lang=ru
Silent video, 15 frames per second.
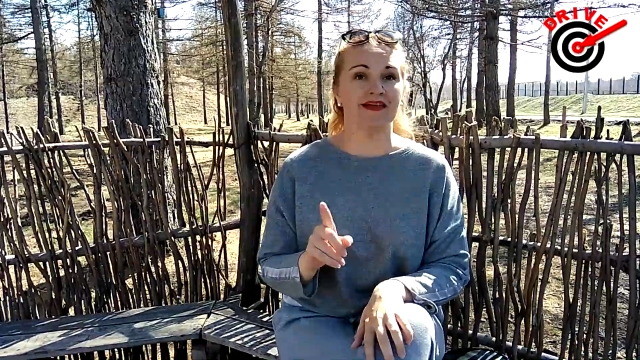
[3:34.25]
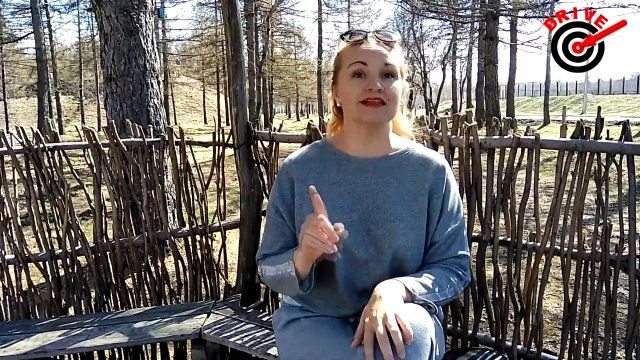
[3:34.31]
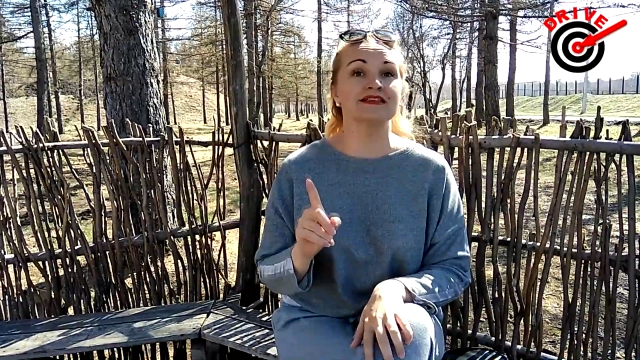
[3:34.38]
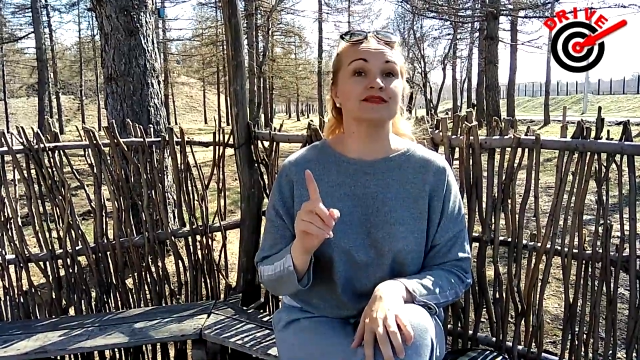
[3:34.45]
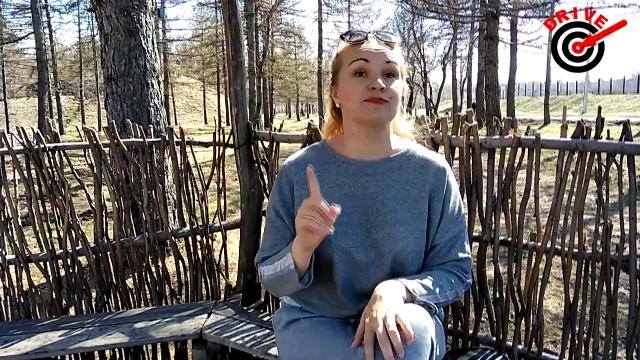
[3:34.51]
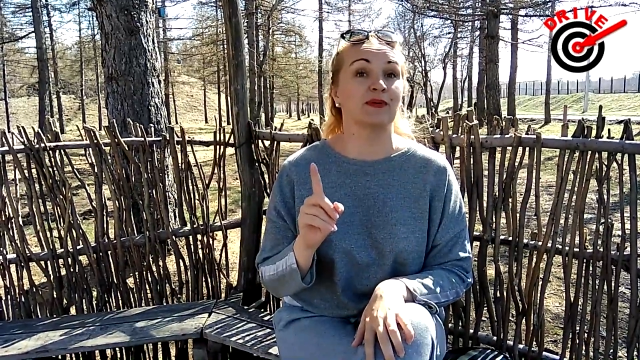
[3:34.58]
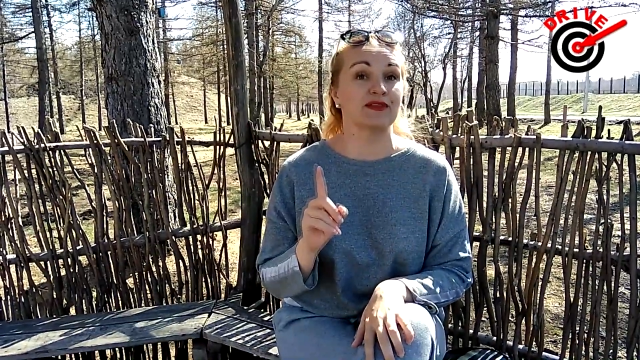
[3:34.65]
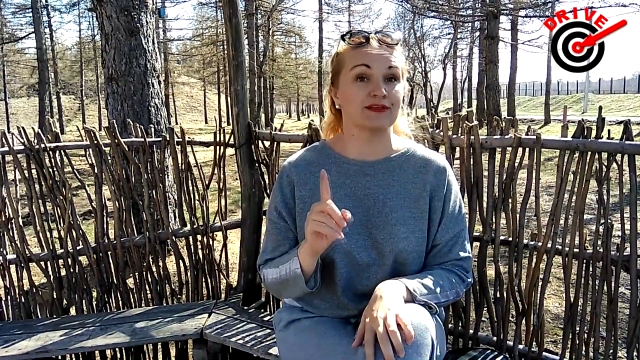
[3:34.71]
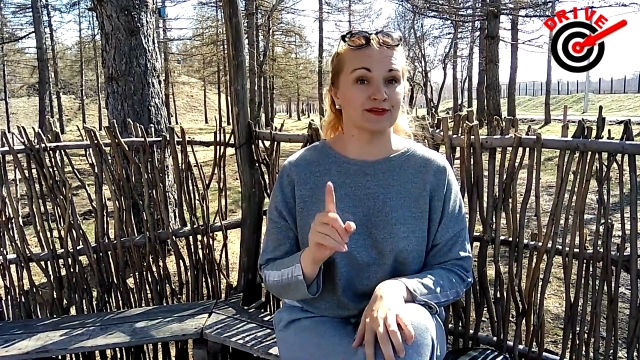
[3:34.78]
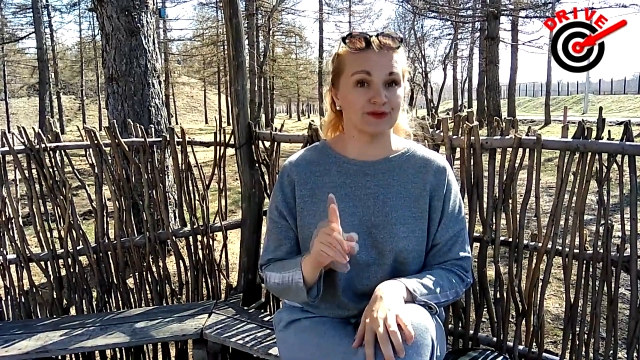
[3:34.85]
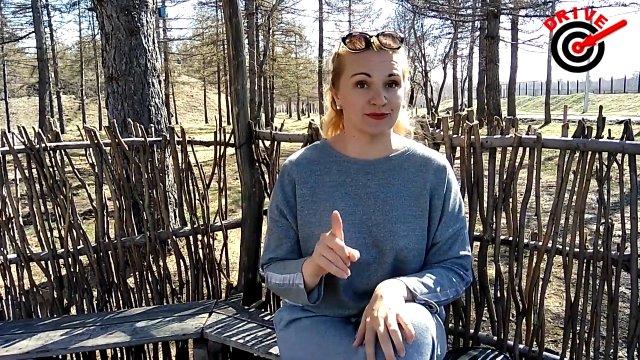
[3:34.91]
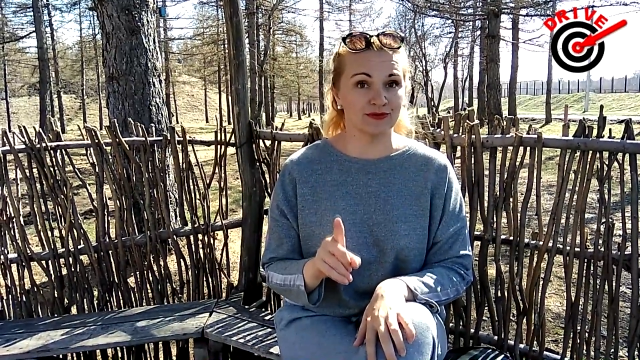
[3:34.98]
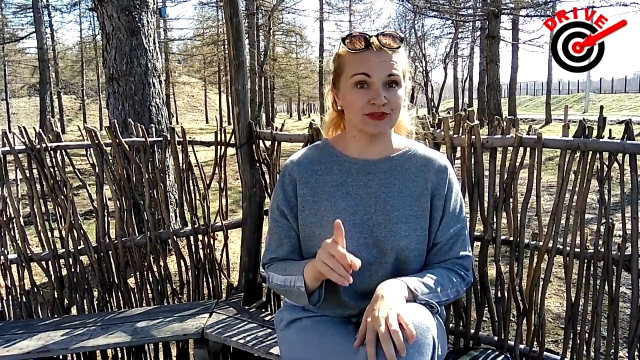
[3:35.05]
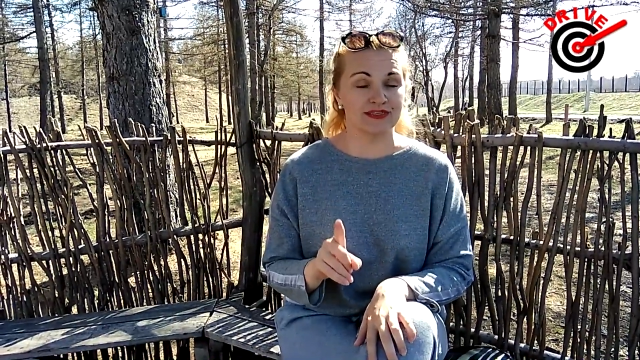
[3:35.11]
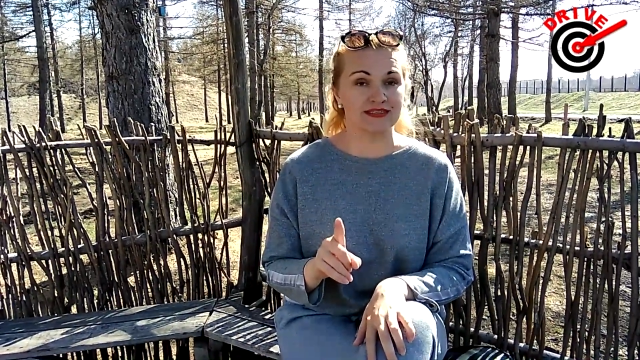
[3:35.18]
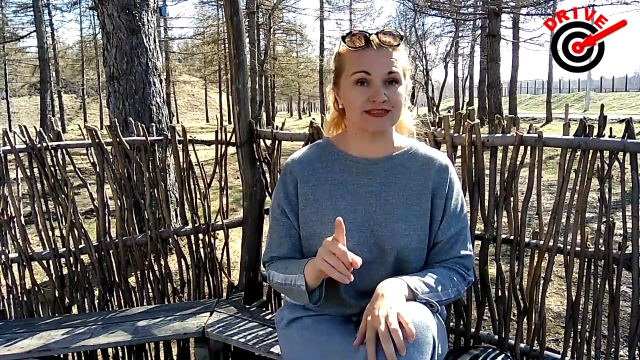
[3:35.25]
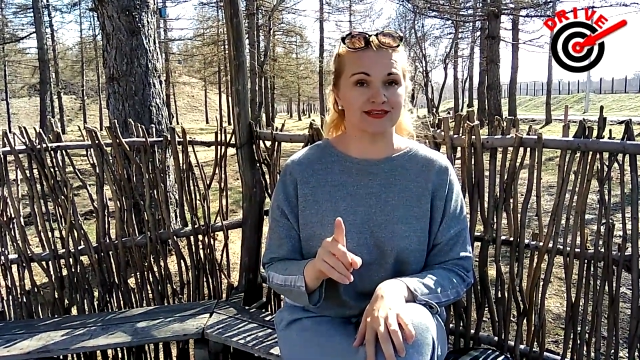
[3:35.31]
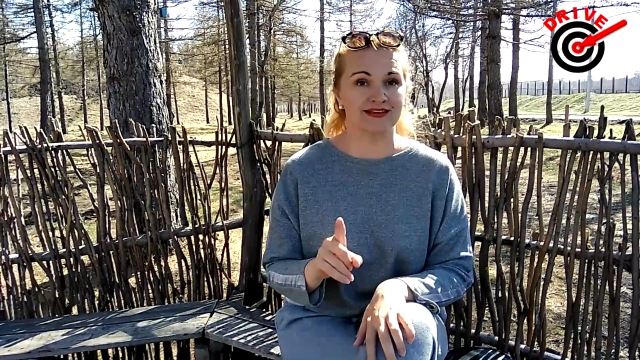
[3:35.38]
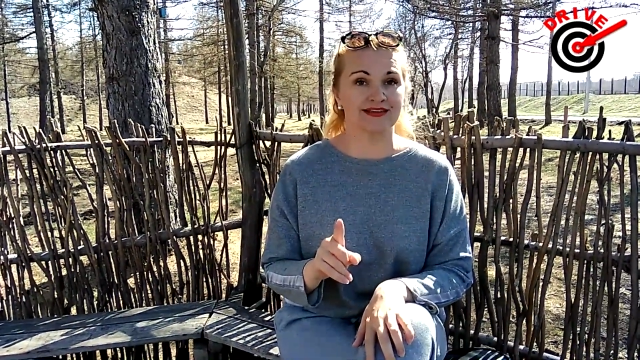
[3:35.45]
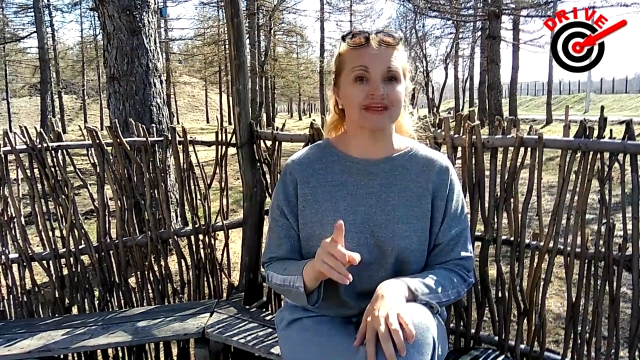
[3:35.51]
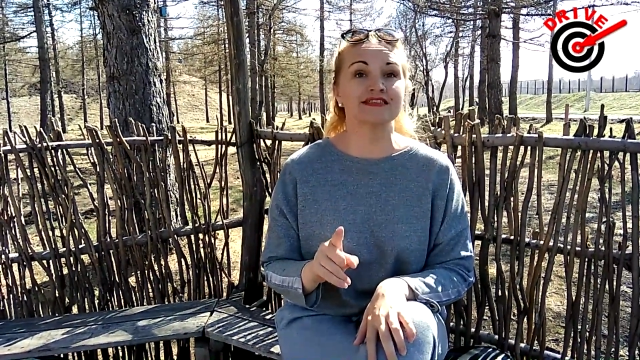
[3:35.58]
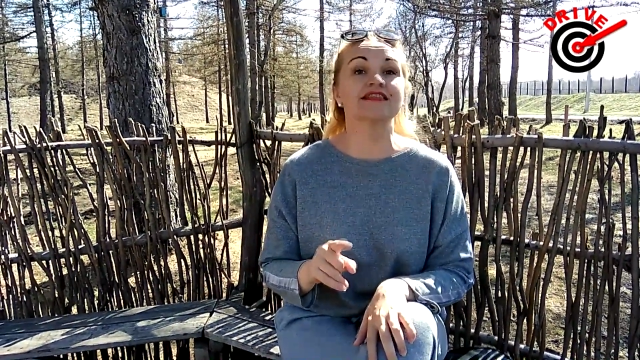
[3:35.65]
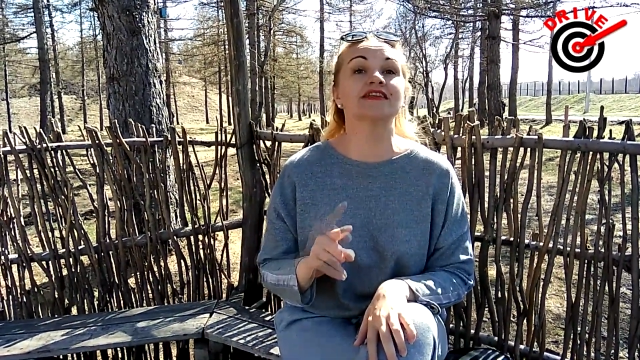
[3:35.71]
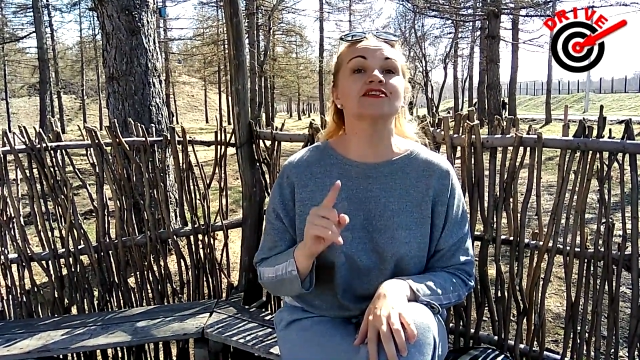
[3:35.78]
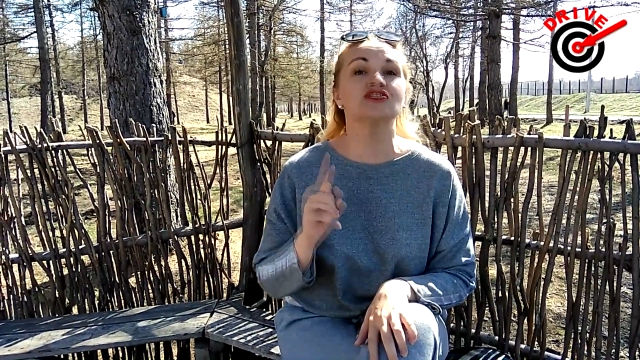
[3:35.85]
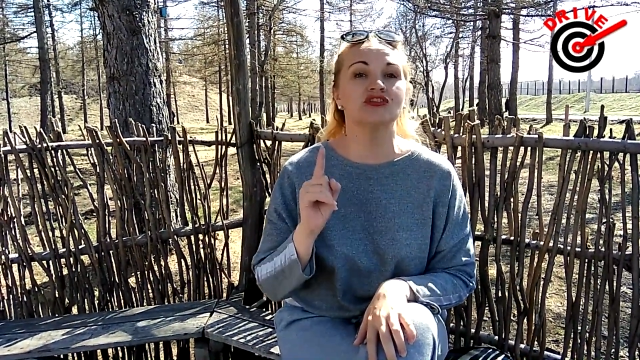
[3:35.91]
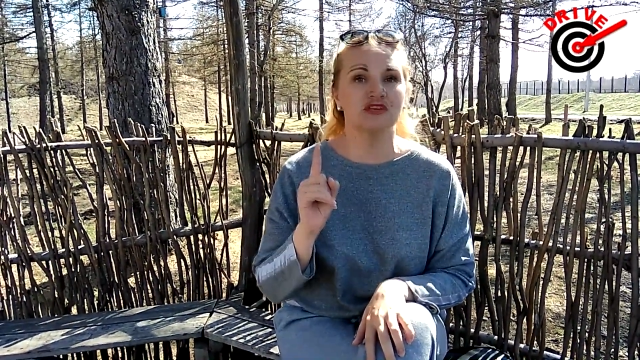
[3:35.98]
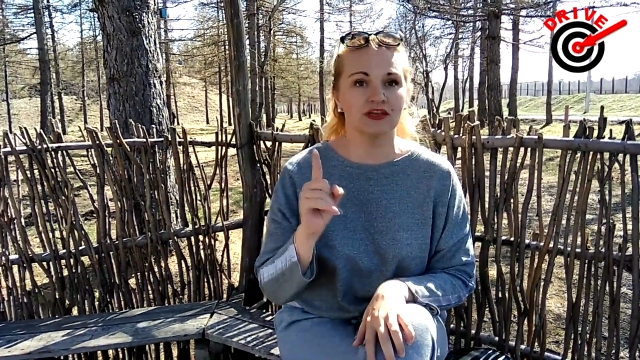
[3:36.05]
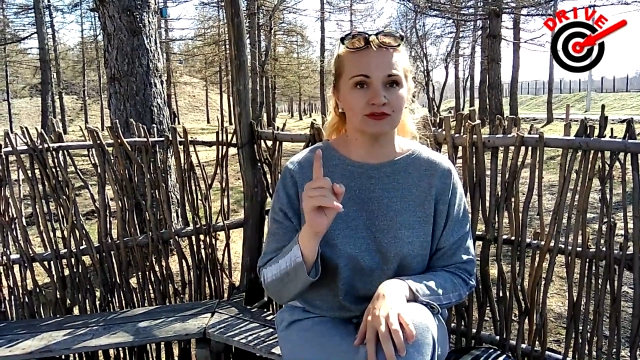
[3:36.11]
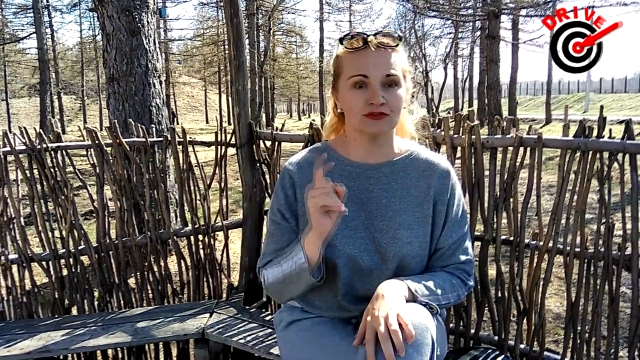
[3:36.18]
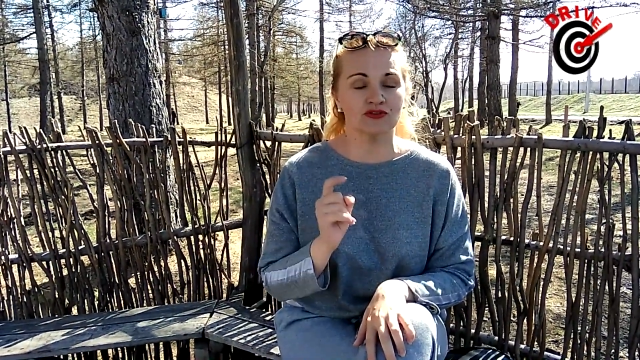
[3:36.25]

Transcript: или споткнулась, значит я